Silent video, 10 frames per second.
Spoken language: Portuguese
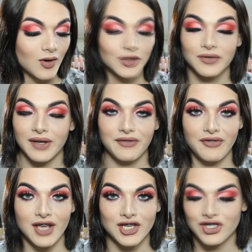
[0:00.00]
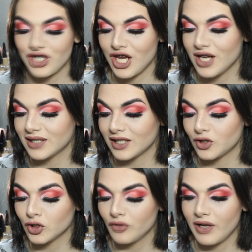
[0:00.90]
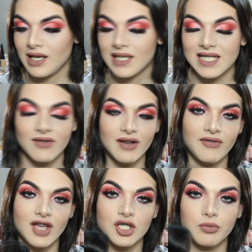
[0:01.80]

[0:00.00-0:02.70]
quando vai ver, chega, tá todo feliz, você vai ver,